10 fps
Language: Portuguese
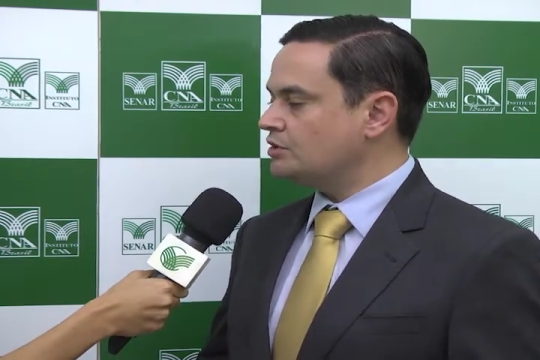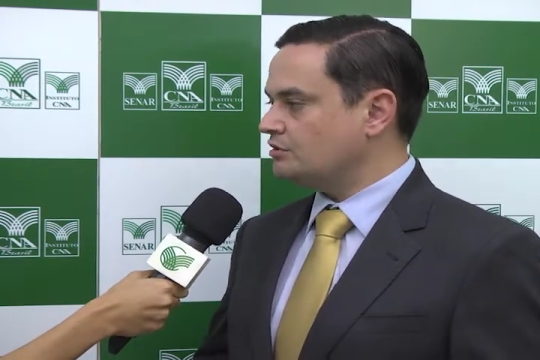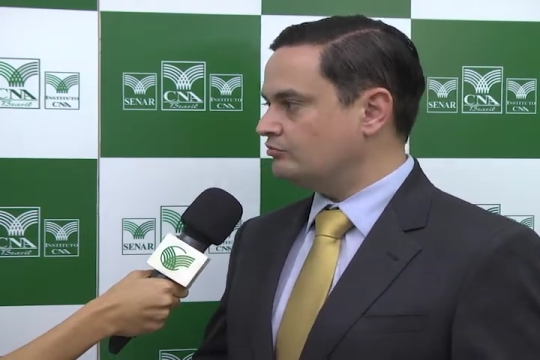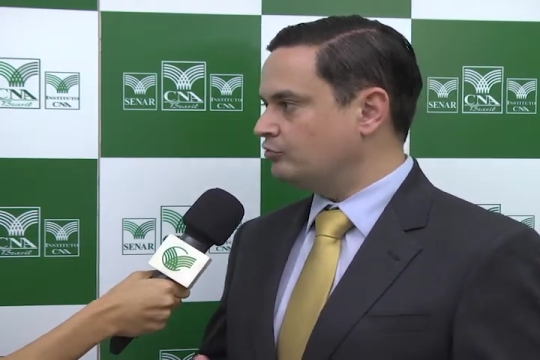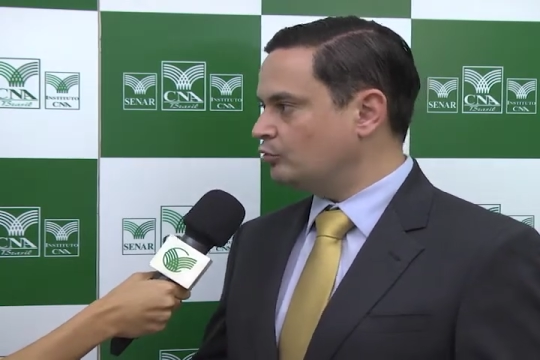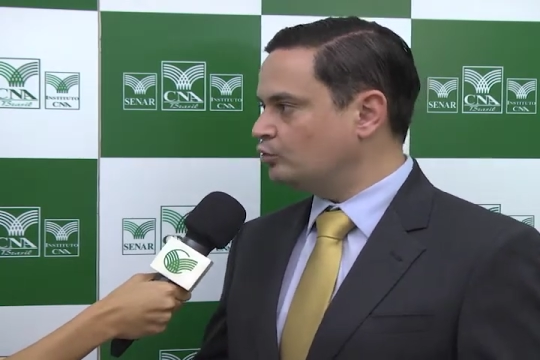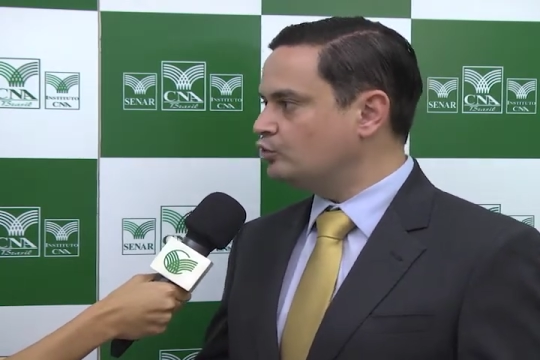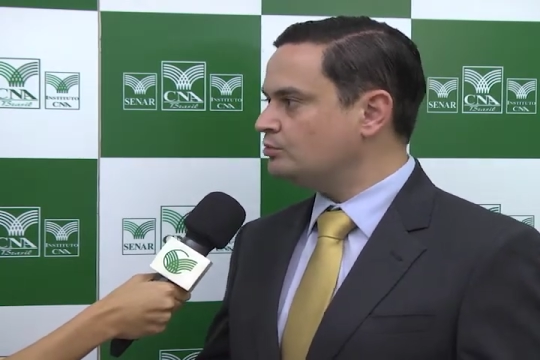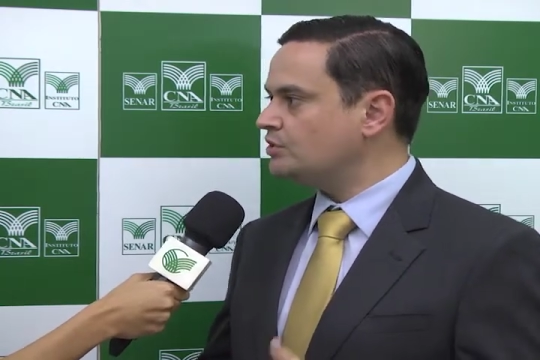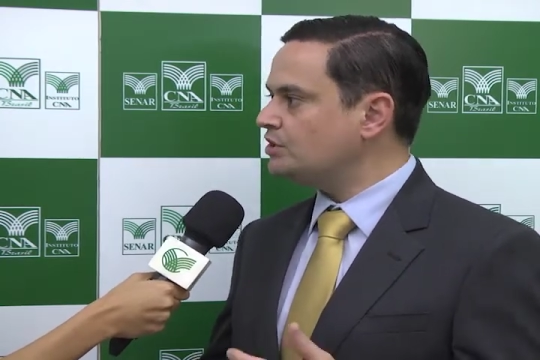em
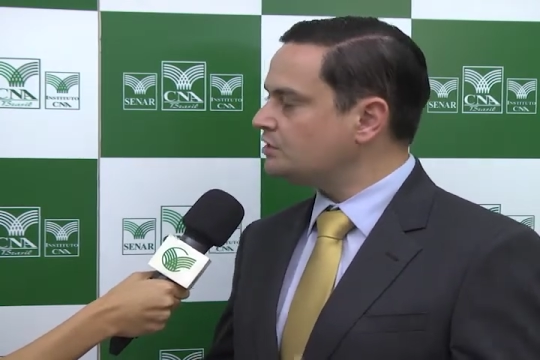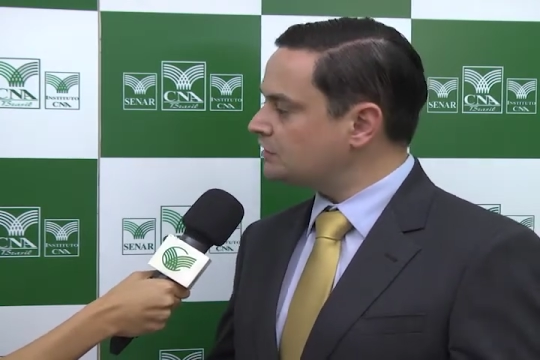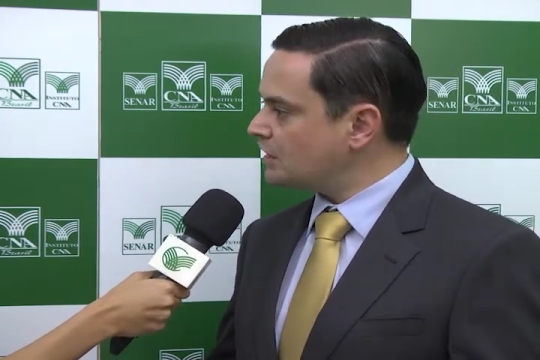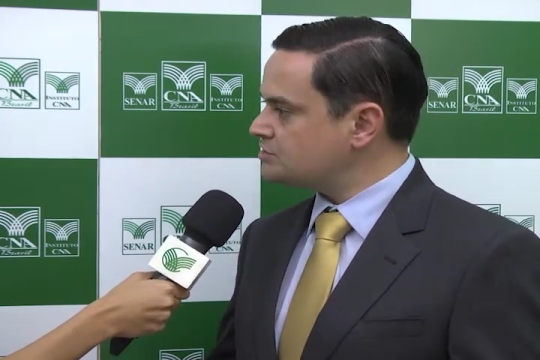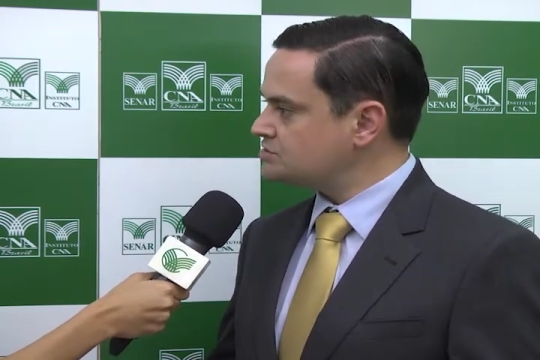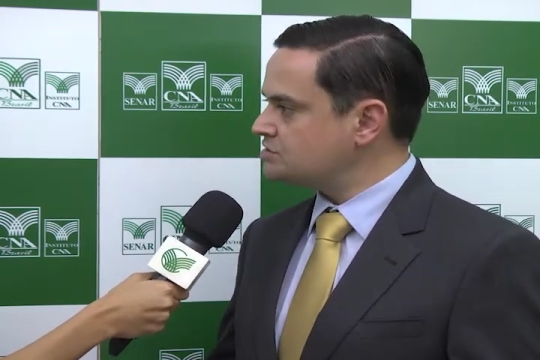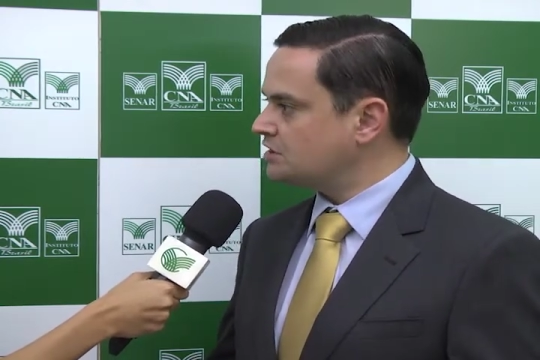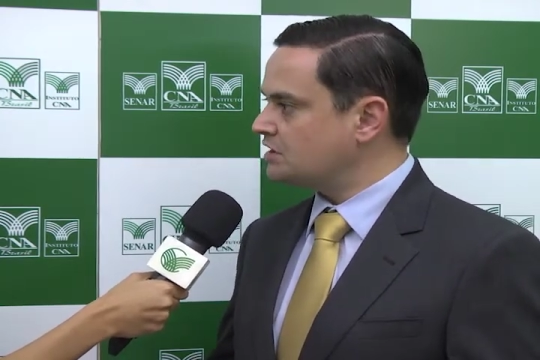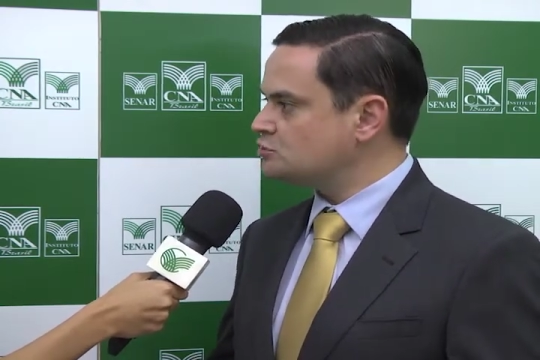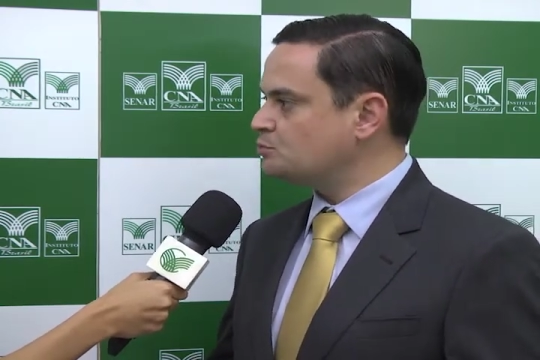volume e em taxas de
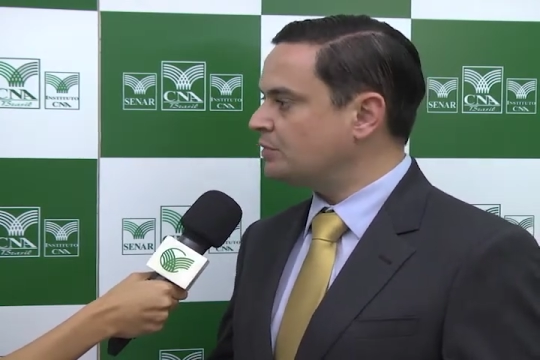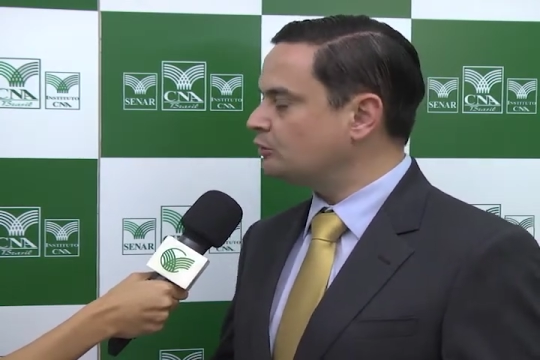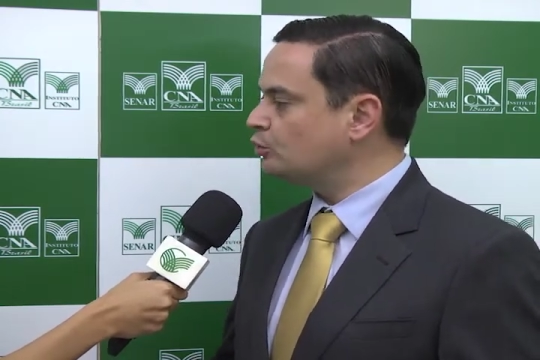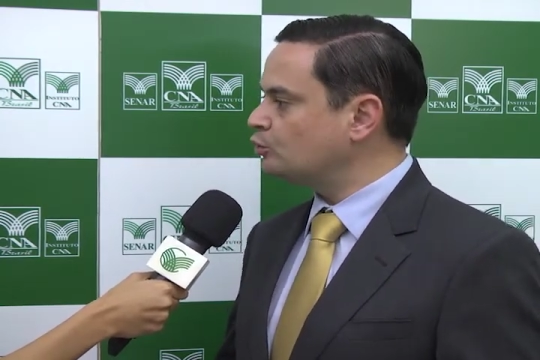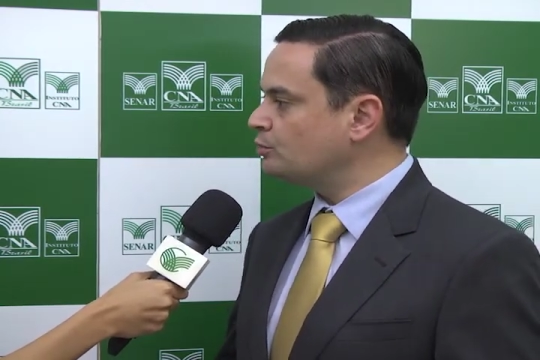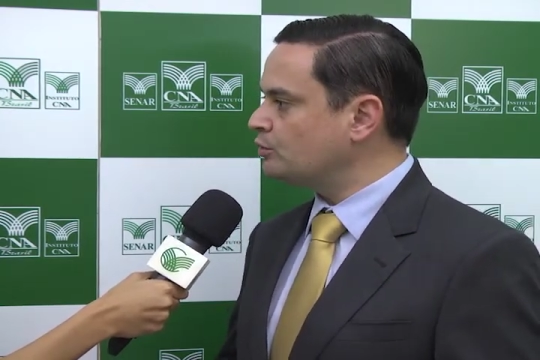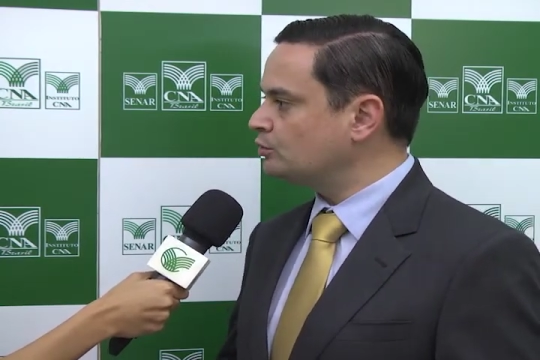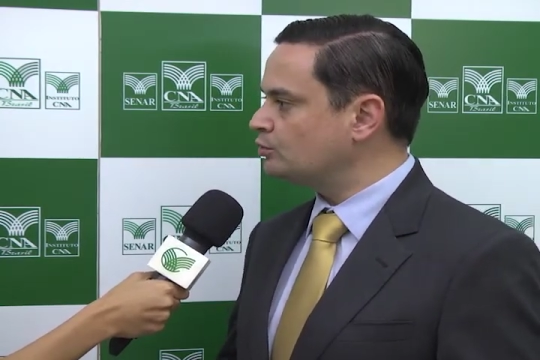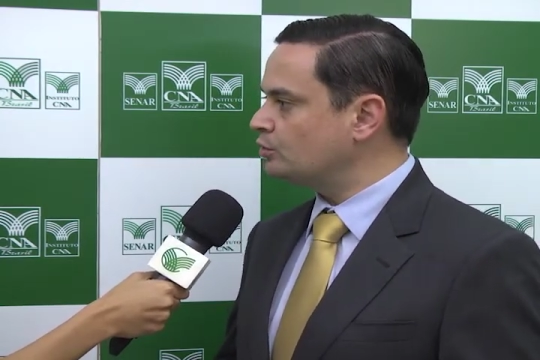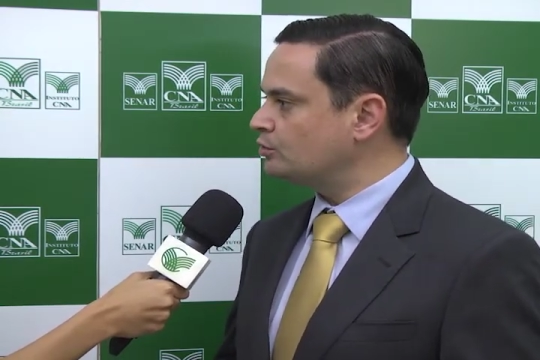crédito para todo o
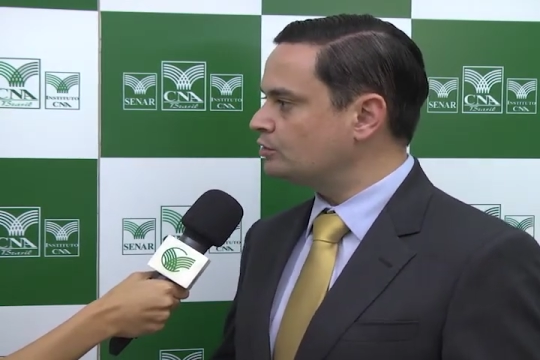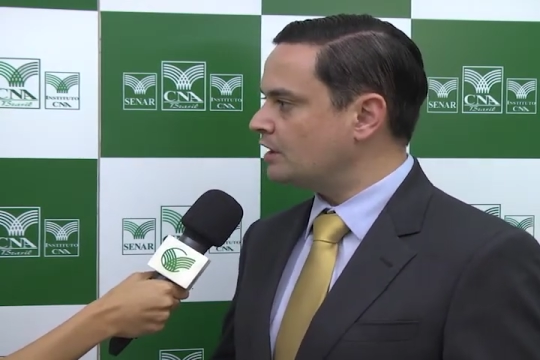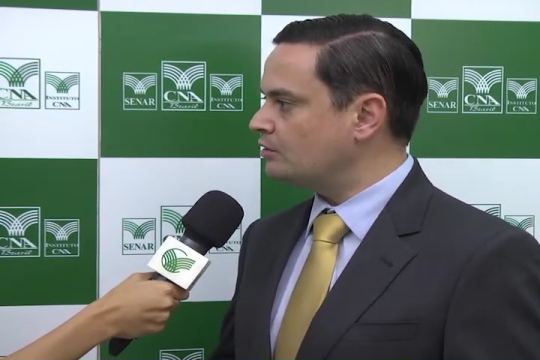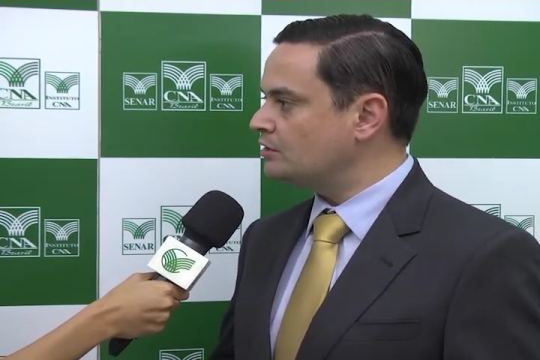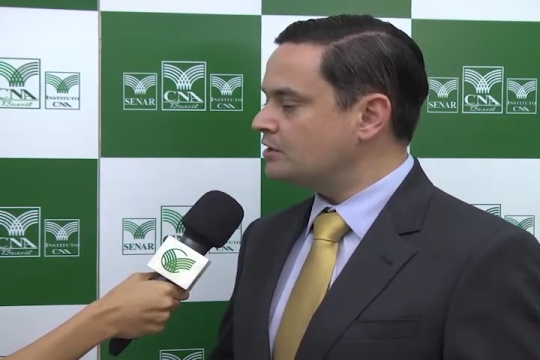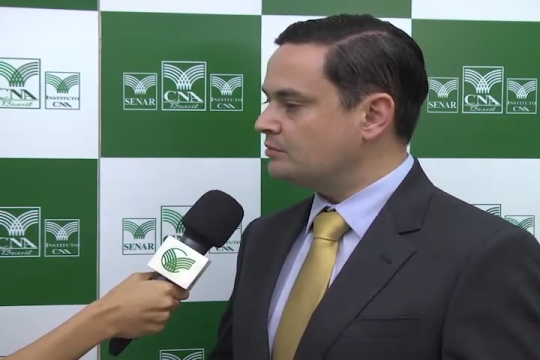produtor rural